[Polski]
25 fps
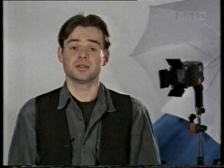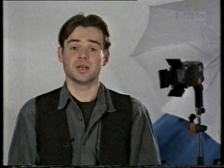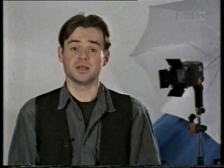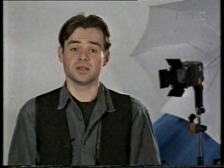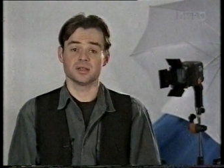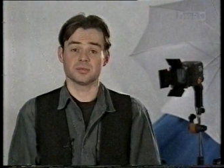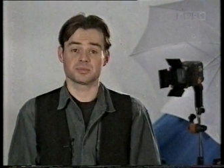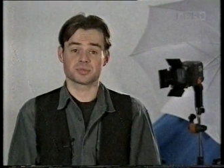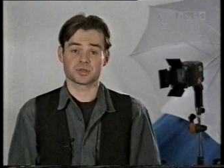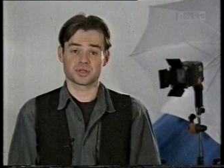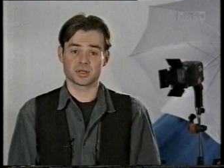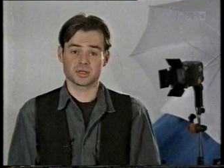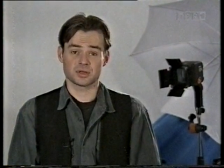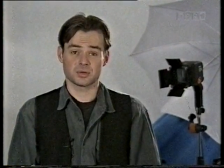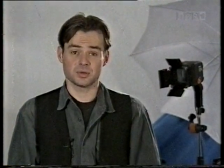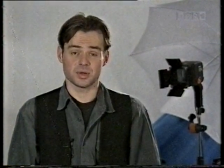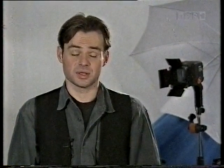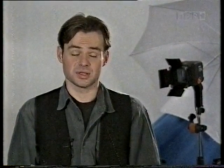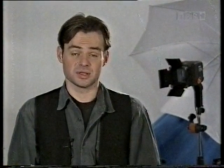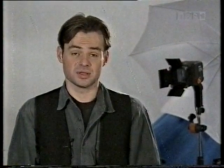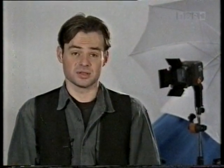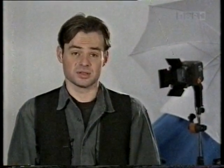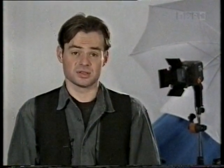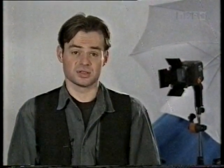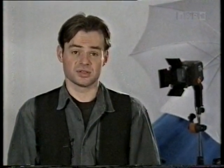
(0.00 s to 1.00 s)
Ten
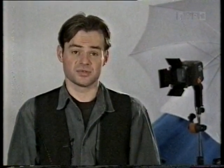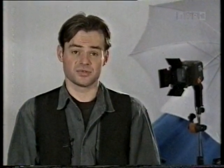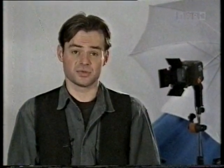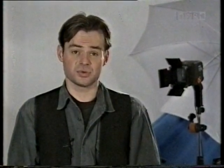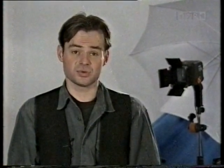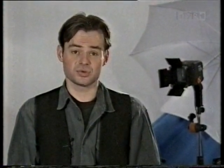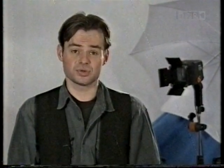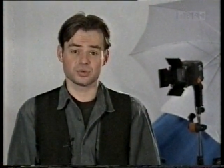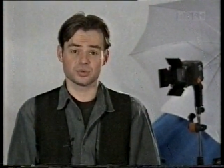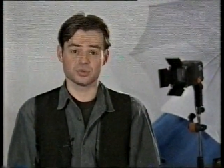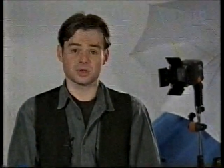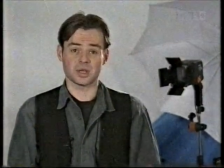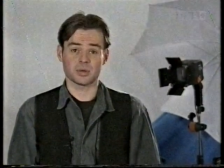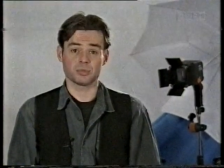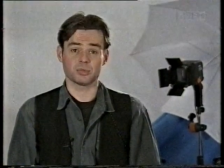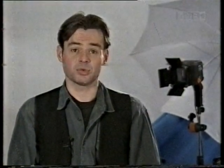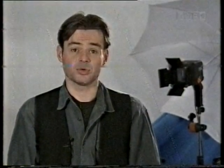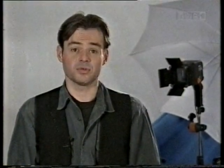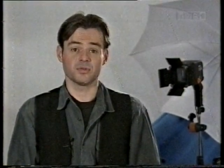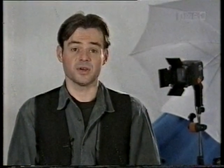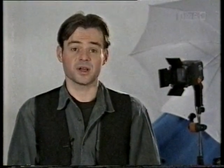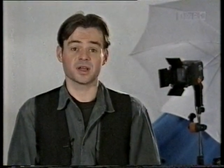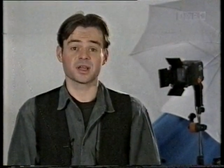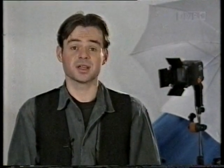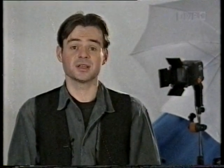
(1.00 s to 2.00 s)
przykład zwrócił nam
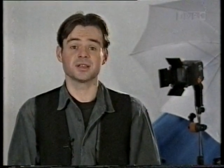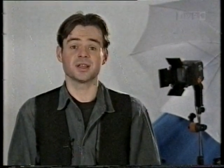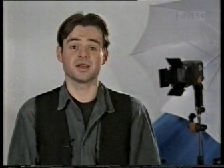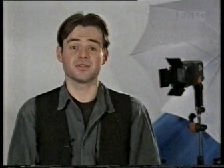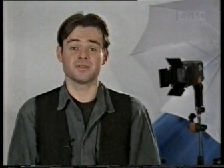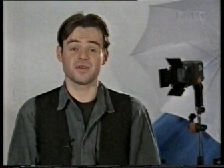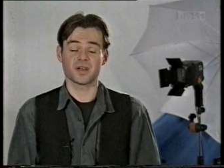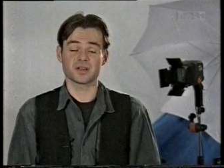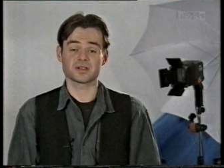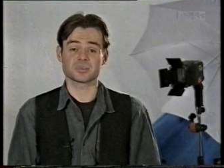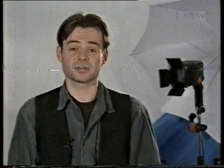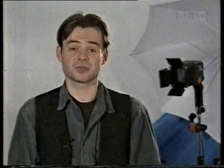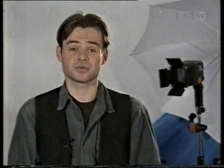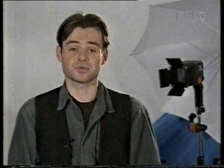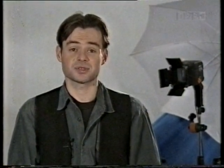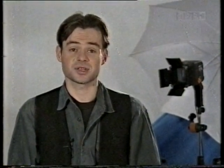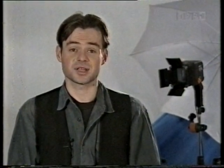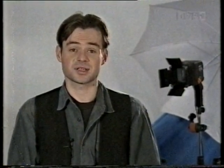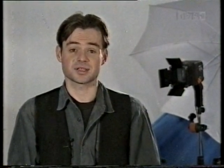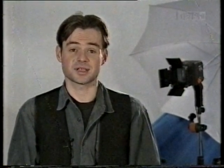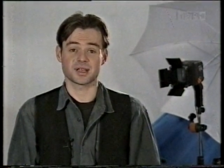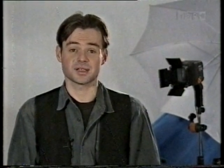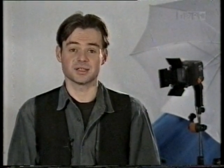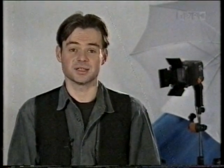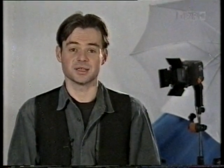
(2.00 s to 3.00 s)
uwagę na ważną
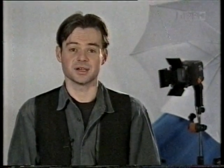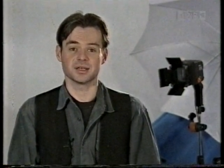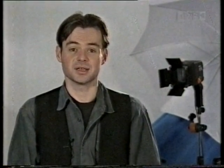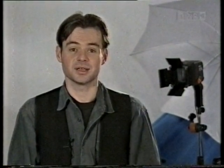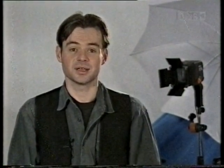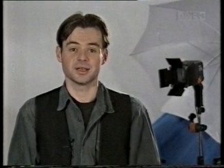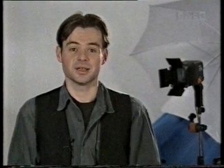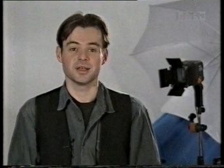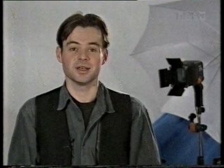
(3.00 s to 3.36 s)
zasadę.